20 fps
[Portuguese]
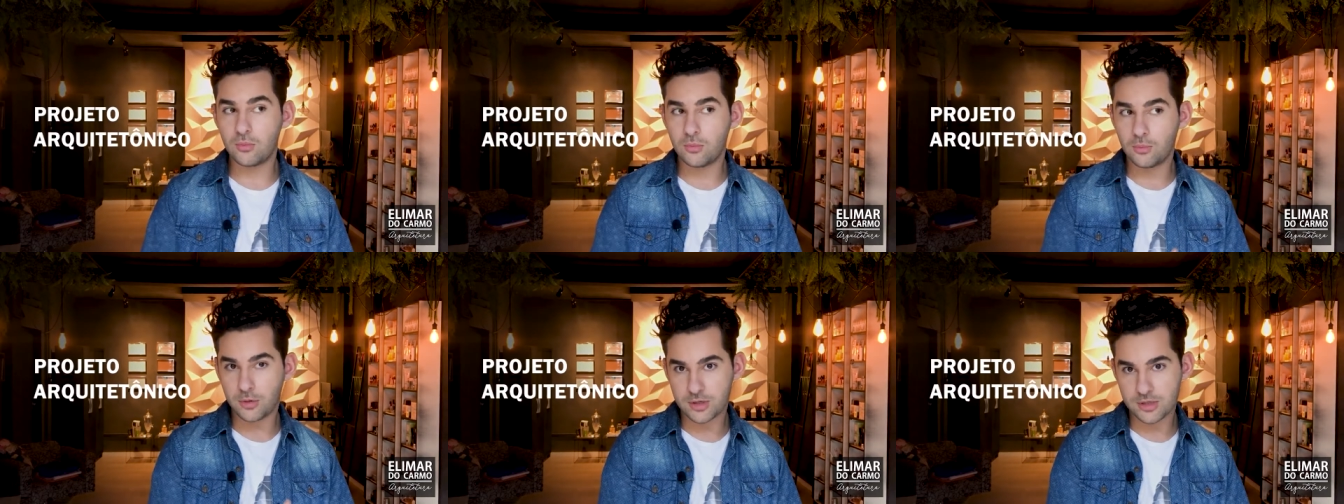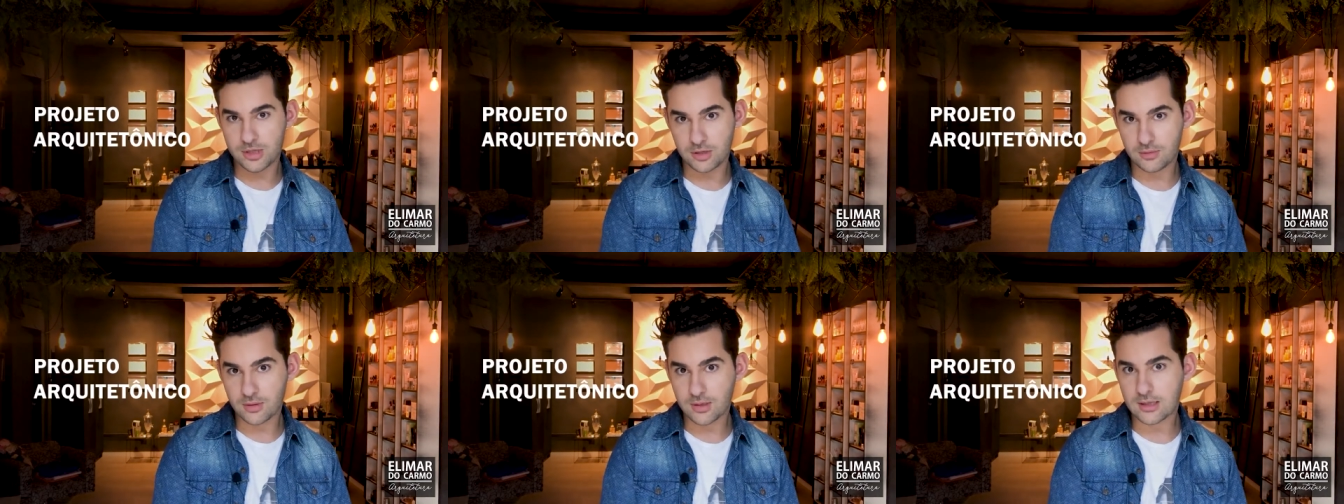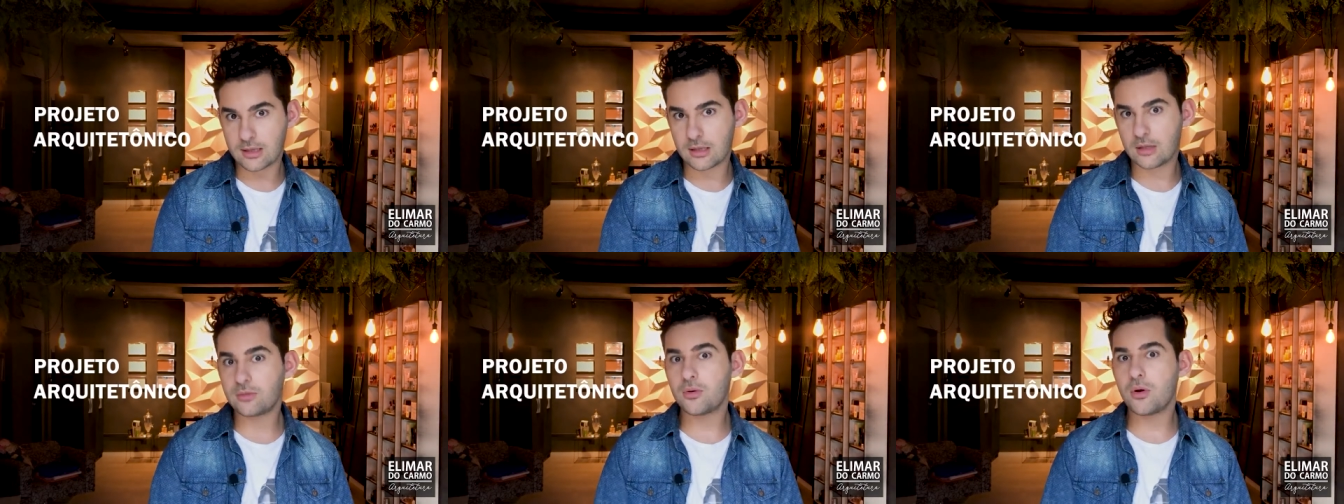um projeto
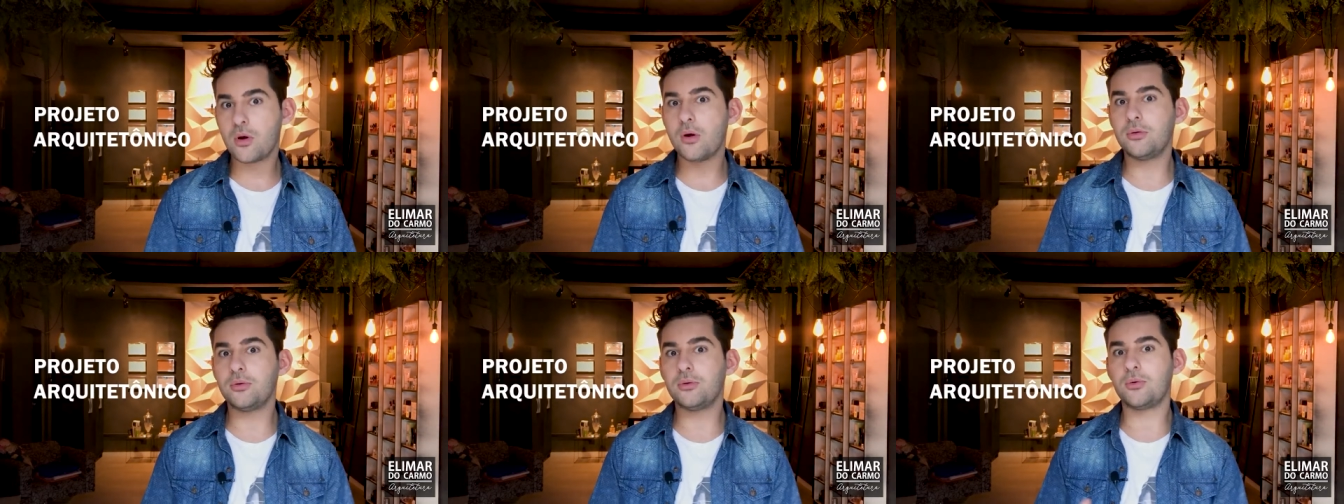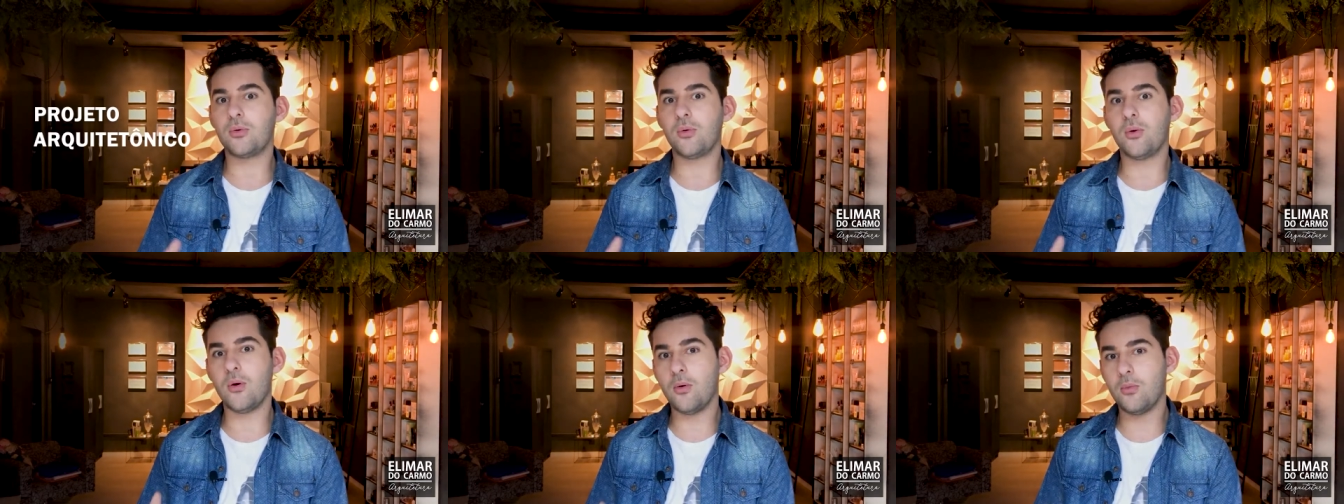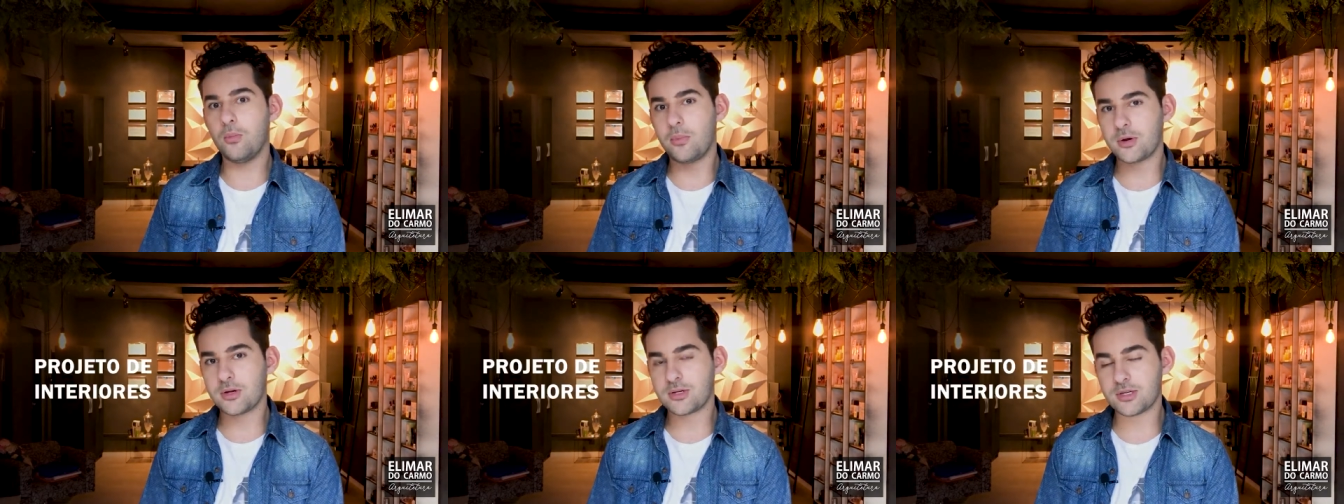arquitetônico ou
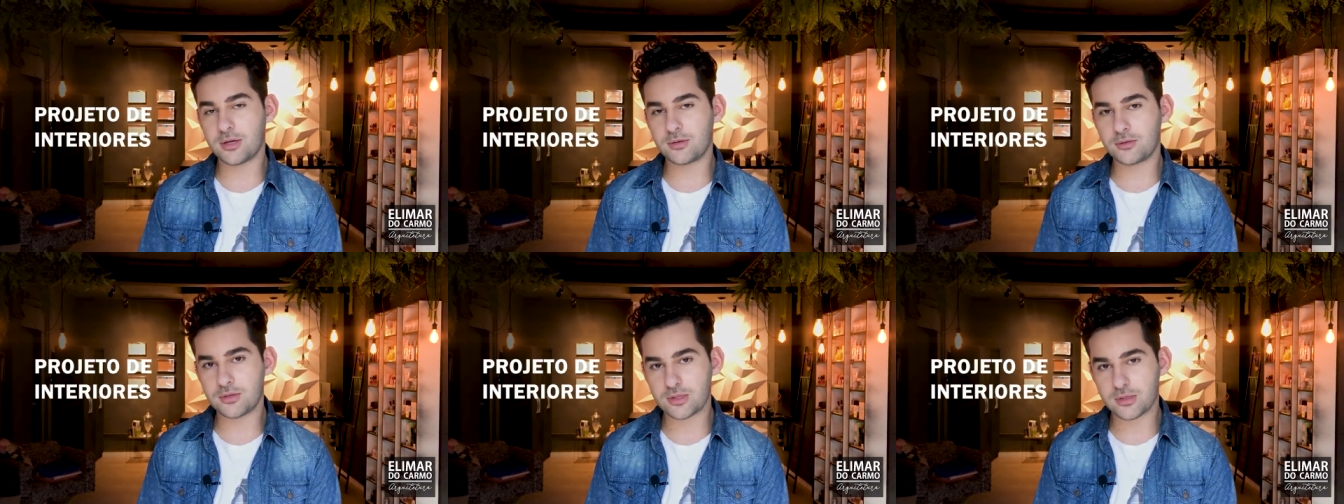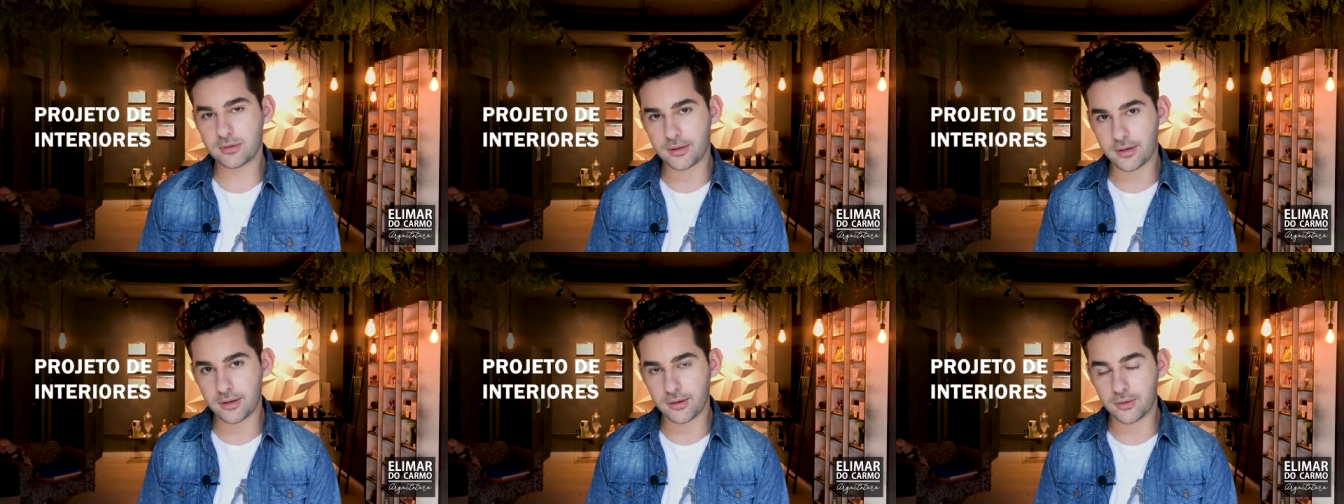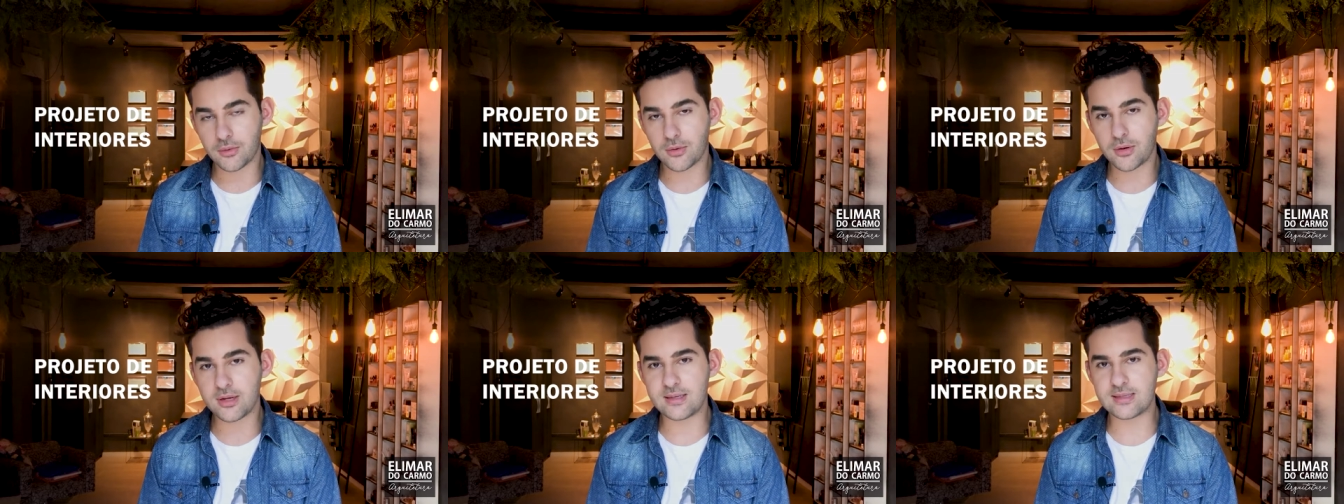um projeto de
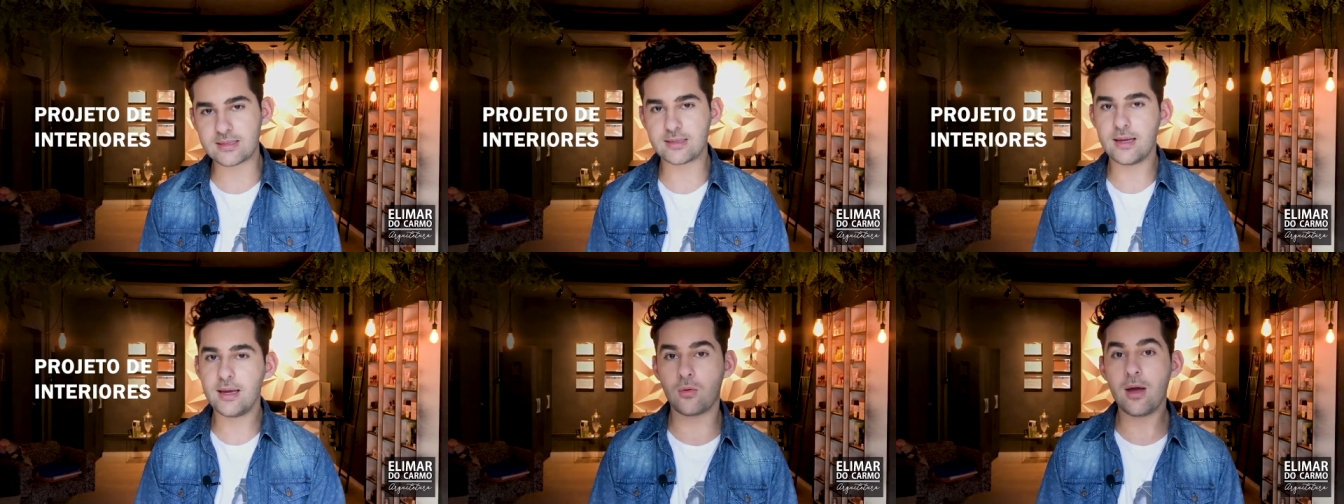interiores,